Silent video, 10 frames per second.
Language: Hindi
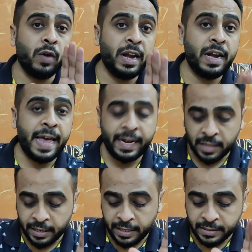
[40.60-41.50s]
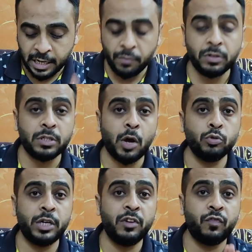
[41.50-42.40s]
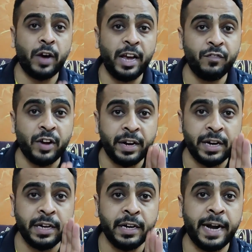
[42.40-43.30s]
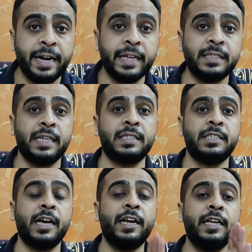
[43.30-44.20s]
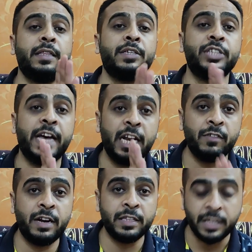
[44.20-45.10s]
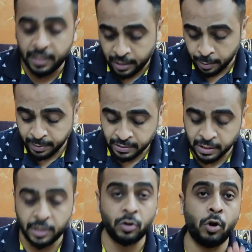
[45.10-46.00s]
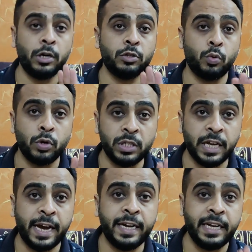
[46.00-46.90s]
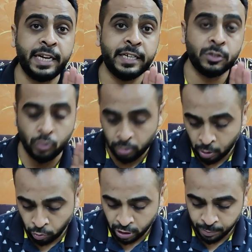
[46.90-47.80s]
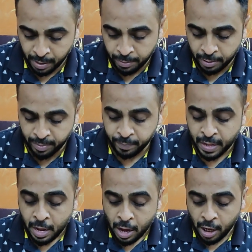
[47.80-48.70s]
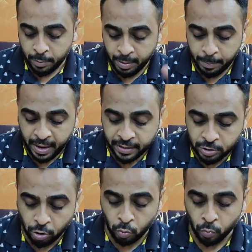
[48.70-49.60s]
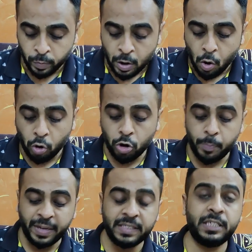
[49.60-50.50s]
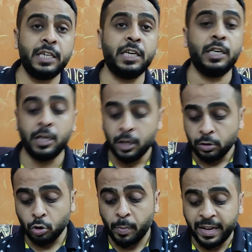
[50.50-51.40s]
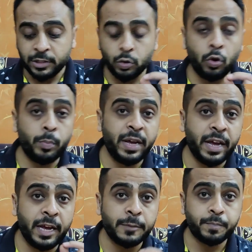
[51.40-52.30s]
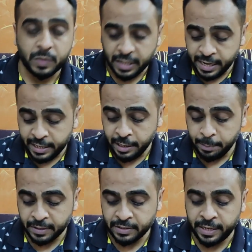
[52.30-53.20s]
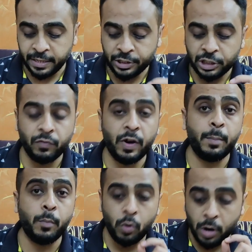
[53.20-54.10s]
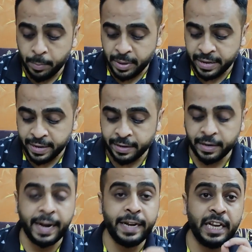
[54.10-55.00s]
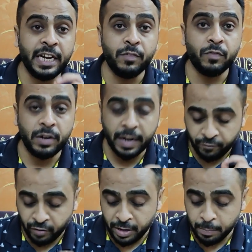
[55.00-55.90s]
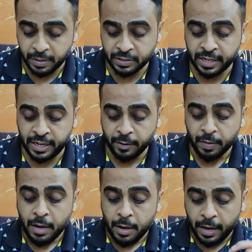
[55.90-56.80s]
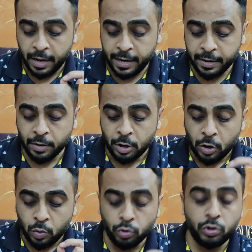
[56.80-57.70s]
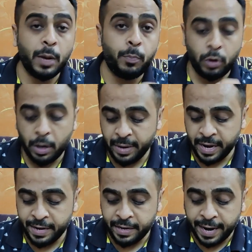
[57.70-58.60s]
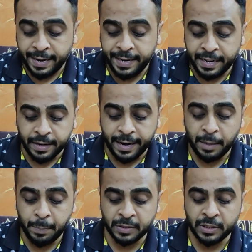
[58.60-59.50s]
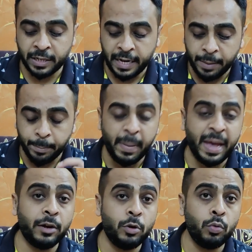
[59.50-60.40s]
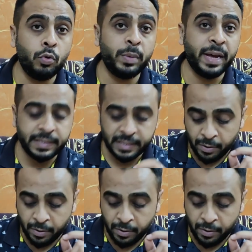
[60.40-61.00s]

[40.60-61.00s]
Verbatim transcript: वन लैख थर्टी सेवन थाउजेंड फाइव हंड्रेड एंड नाइन्टी सिक्स यानी कि दशहरे वाले दिन का भी इसने रिकॉर्ड तोड़ दिया है टिकट सोल्ड आउट के मामले में अगर मैं बात करूं ऑक्यूपेंसी की तो मैसूर में है 80 परसेंट शिवा मोगा में है 91 परसेंट एंड कुंदापुरा में है 99 परसेंट एंड मैंगलुरु में है